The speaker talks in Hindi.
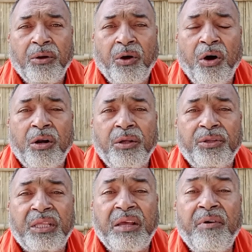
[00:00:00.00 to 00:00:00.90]
और
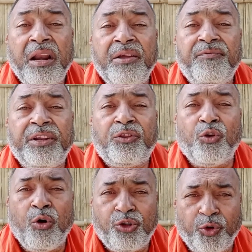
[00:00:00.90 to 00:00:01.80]
सेवानिवृत्त
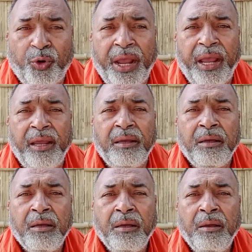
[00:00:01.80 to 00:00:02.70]
हो चुके हैं
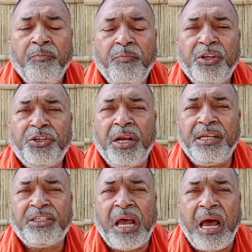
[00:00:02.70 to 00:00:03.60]
पिछले
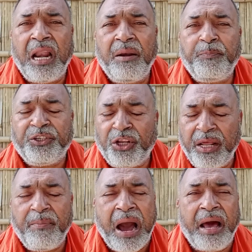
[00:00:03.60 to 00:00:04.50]
साल पिछली
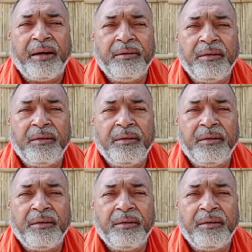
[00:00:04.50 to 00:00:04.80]
बार